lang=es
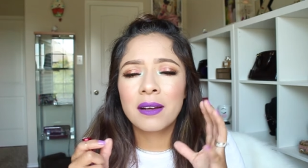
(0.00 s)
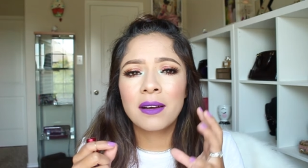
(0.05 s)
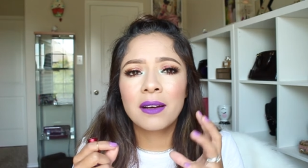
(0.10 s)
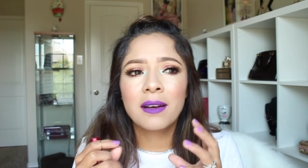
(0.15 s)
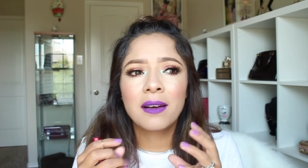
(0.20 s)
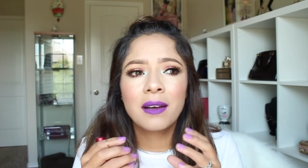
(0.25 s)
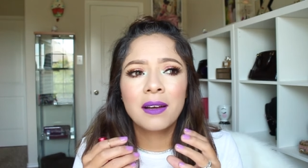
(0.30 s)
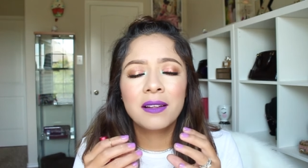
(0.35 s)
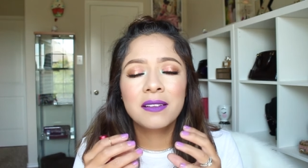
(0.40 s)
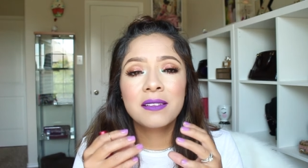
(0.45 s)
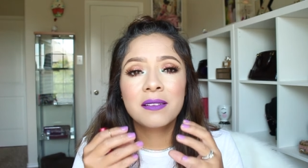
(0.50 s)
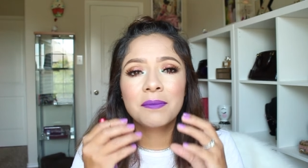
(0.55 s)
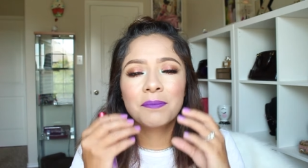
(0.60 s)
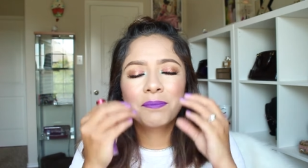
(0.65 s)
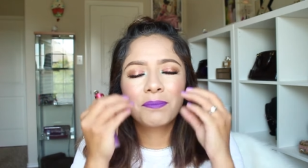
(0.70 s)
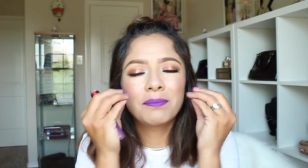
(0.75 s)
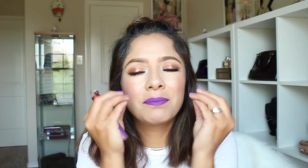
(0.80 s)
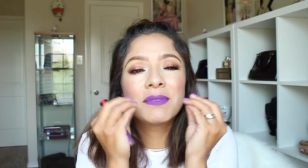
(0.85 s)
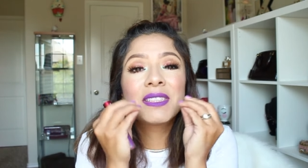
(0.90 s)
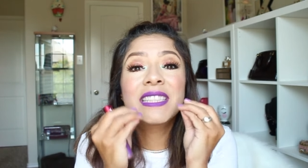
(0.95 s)
Ah,
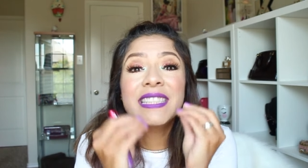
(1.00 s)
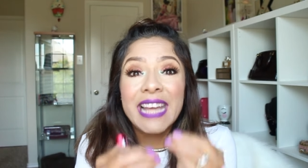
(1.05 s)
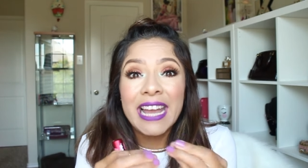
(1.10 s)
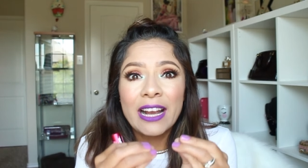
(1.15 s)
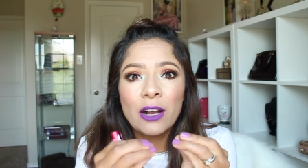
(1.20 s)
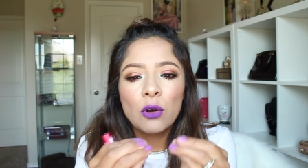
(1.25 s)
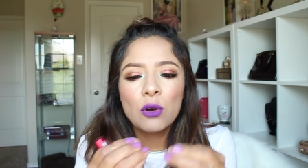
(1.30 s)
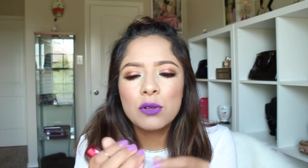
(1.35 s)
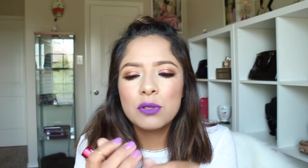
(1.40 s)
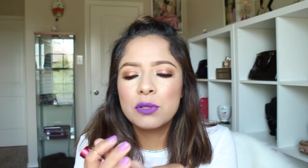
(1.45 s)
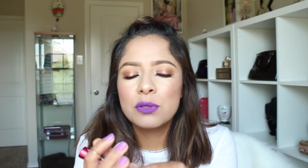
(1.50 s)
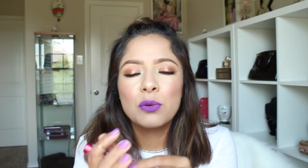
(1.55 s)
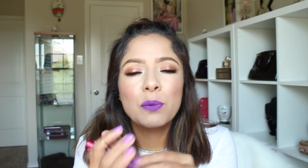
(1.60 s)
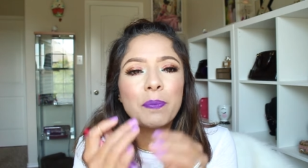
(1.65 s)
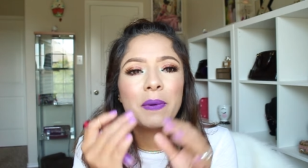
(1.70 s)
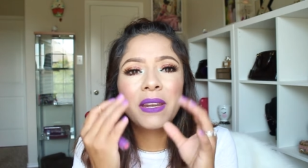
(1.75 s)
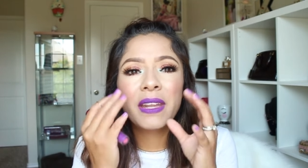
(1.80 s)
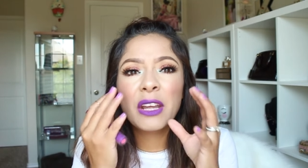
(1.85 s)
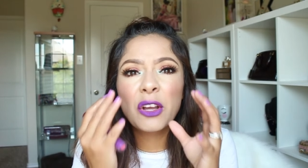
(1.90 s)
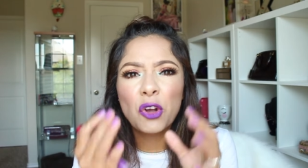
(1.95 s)
secos,
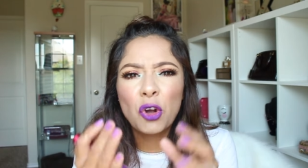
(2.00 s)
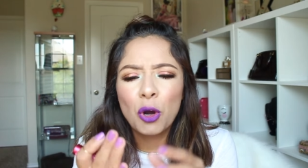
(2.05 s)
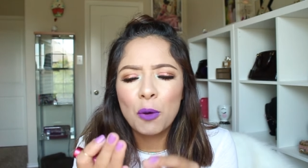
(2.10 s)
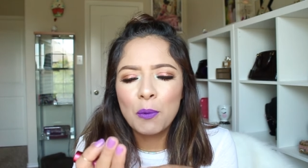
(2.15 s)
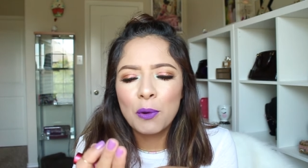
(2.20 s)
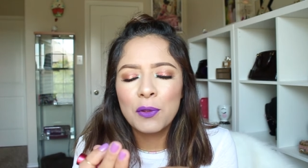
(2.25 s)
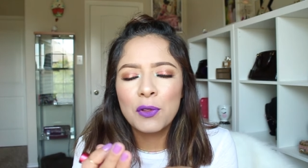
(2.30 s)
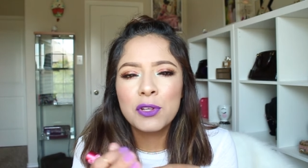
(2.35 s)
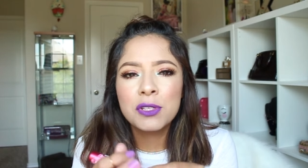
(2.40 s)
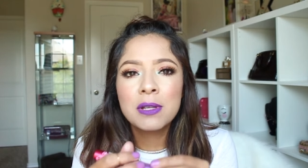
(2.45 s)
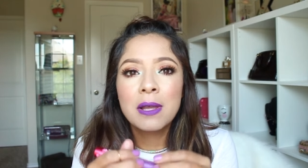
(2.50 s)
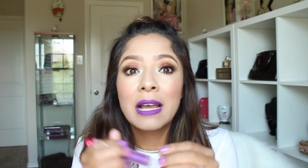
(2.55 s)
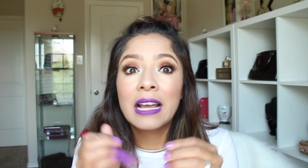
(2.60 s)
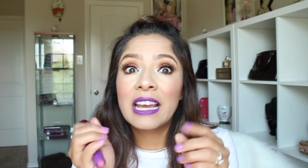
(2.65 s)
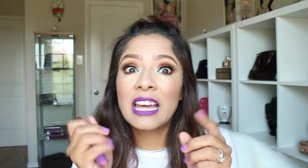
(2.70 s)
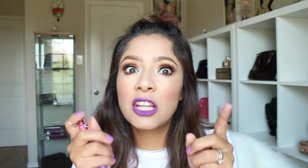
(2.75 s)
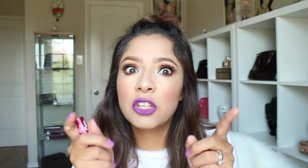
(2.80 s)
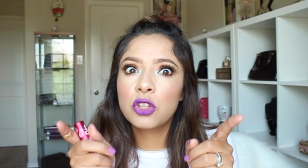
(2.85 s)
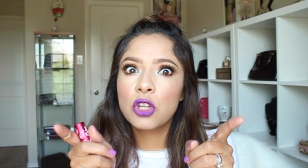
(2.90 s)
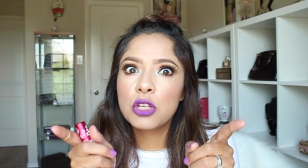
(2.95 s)
súper incómodos,
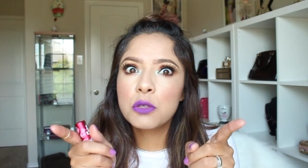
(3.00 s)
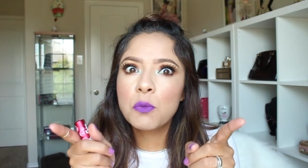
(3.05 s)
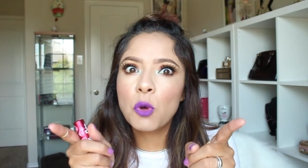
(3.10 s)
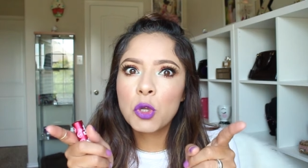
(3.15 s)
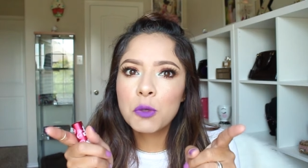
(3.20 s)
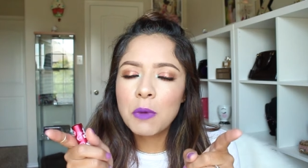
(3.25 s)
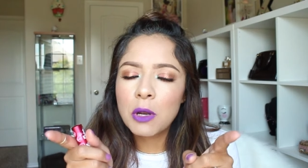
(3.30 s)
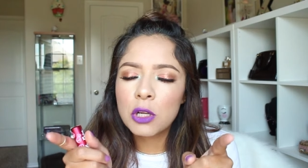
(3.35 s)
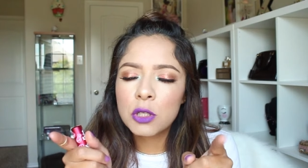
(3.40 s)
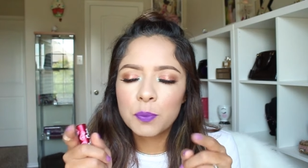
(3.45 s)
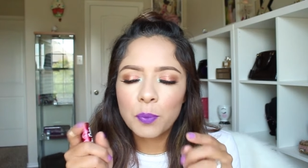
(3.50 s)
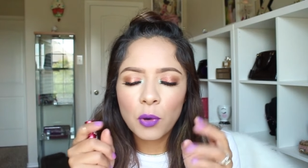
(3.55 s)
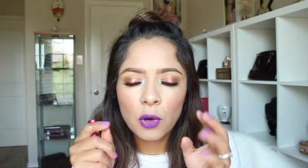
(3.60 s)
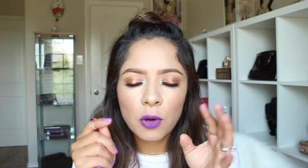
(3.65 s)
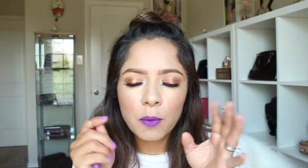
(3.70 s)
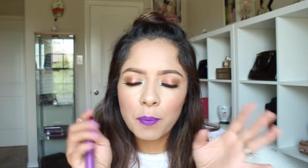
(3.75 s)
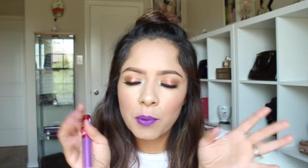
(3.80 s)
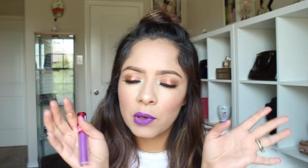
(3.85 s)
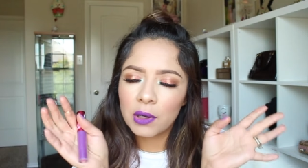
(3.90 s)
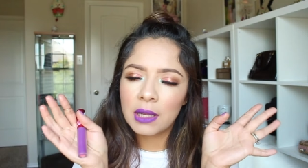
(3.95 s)
que de todos modos me los
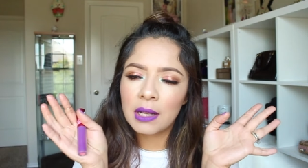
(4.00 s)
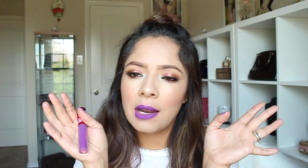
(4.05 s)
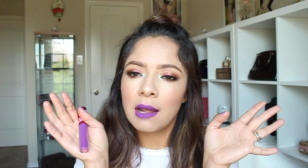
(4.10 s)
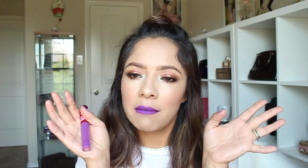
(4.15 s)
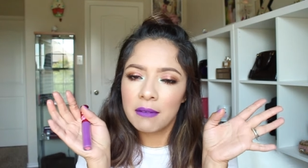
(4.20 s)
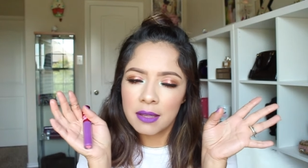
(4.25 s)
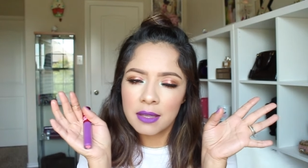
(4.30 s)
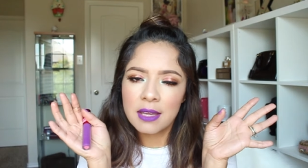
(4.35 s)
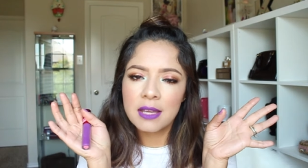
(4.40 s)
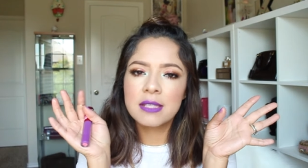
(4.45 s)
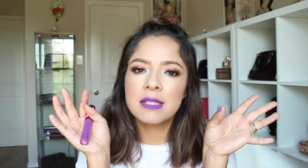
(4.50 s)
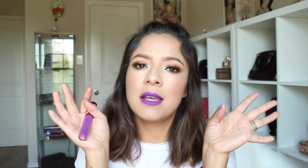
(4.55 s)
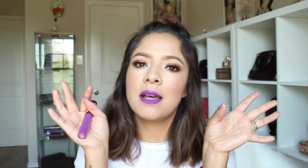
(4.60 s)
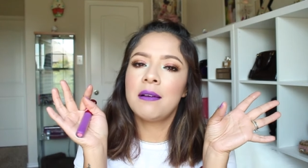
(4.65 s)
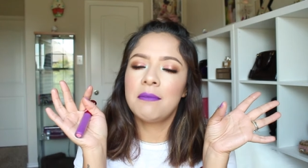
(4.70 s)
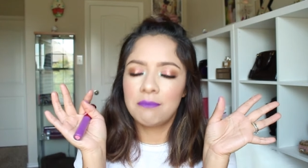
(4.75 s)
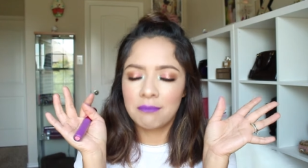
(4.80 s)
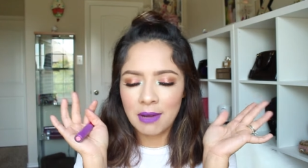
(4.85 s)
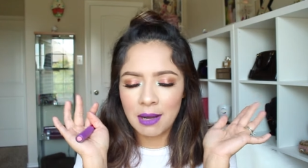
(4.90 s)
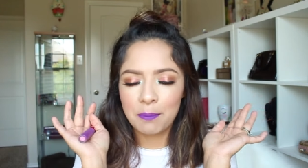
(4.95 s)
pongo porque la
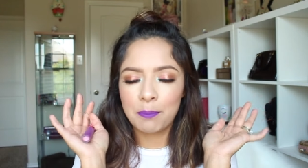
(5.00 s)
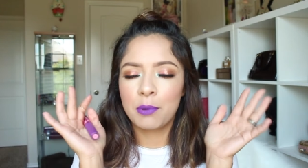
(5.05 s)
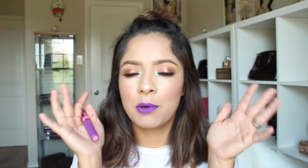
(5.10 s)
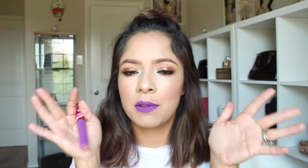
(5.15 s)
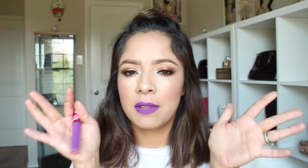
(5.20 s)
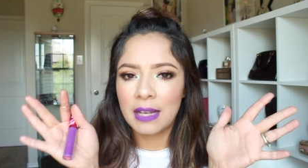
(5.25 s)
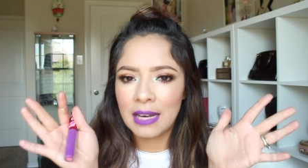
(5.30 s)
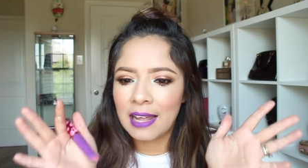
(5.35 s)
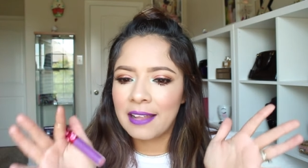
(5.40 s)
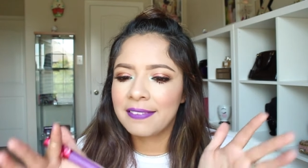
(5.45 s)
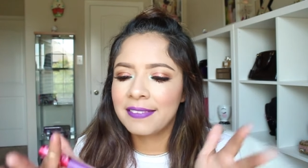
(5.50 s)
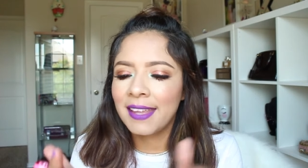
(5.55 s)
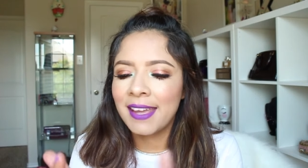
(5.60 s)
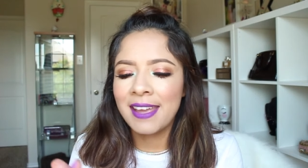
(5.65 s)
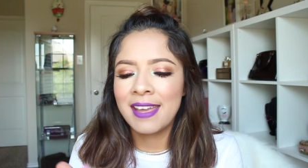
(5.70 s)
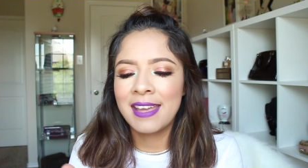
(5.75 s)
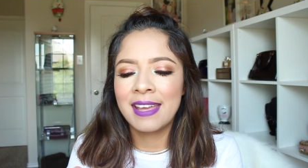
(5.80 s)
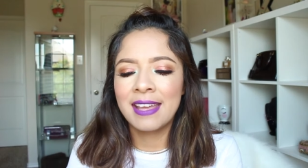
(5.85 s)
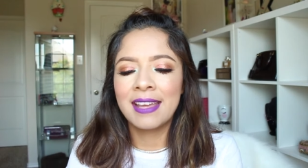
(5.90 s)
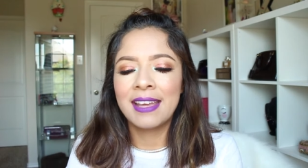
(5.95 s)
belleza va por
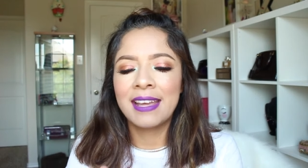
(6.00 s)
delante.